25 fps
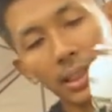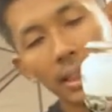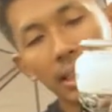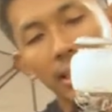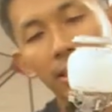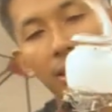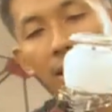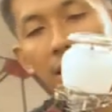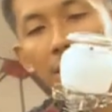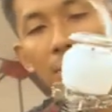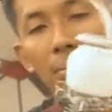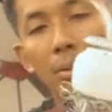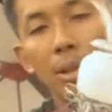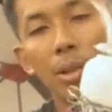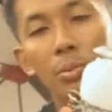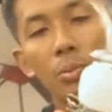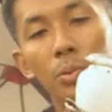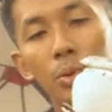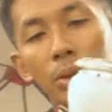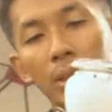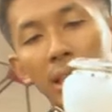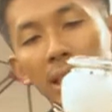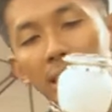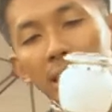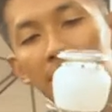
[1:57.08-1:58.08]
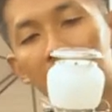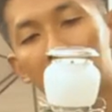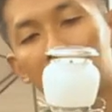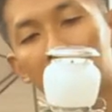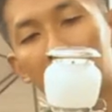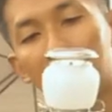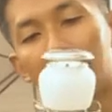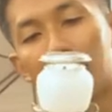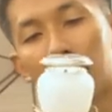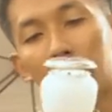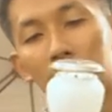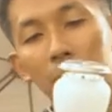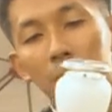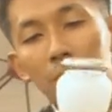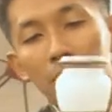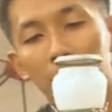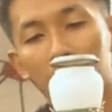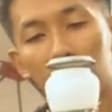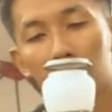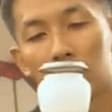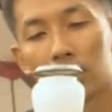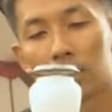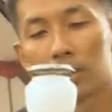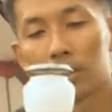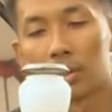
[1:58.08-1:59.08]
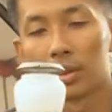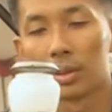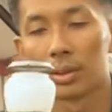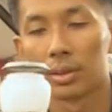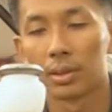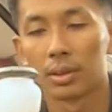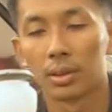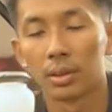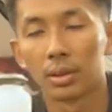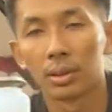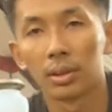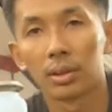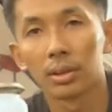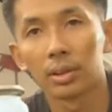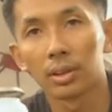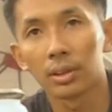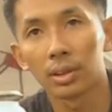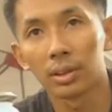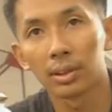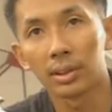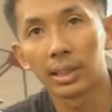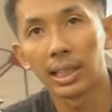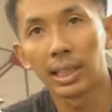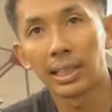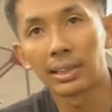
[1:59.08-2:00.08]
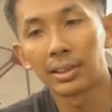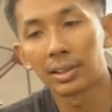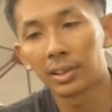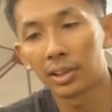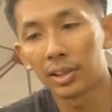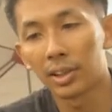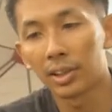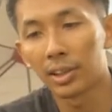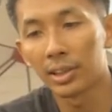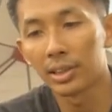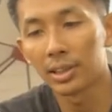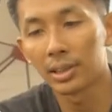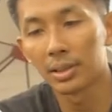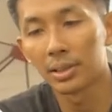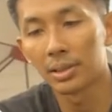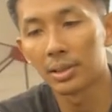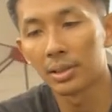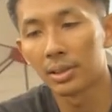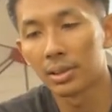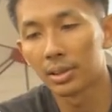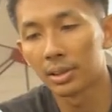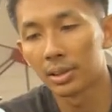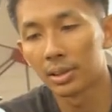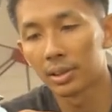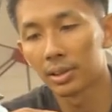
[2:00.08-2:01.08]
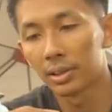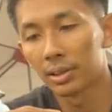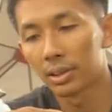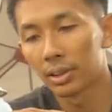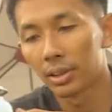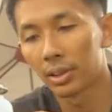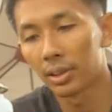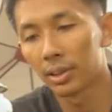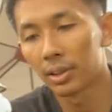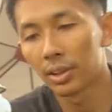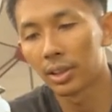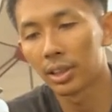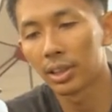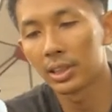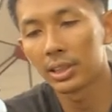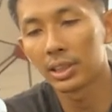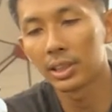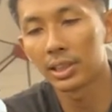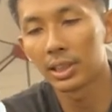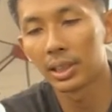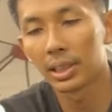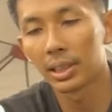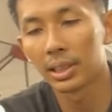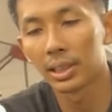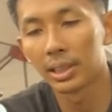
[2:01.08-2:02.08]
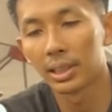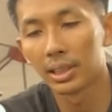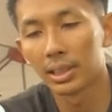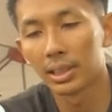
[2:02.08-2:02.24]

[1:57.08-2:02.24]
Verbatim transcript: คราวนี้พอหมุนแน่นเสร็จแล้ว ท่านค่อยๆ ค่อยๆที่จะ